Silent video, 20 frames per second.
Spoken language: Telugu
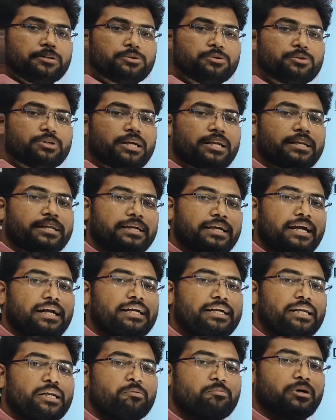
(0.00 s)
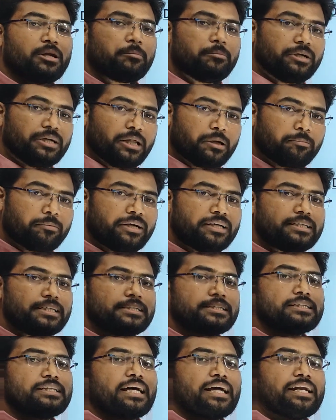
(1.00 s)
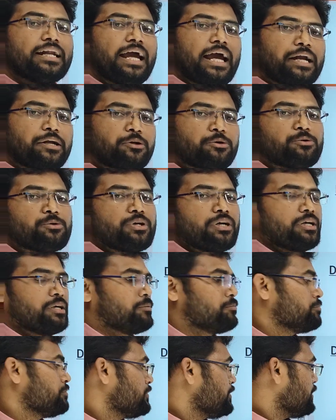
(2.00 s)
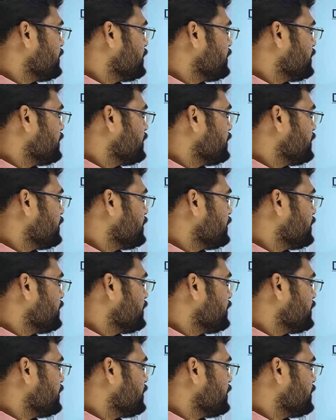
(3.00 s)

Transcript: జరుగుతున్న రియాలిటీని మనం ఇంటర్ప్రిట్ చేసే దాన్ని యాటిట్యూడ్ అంటాం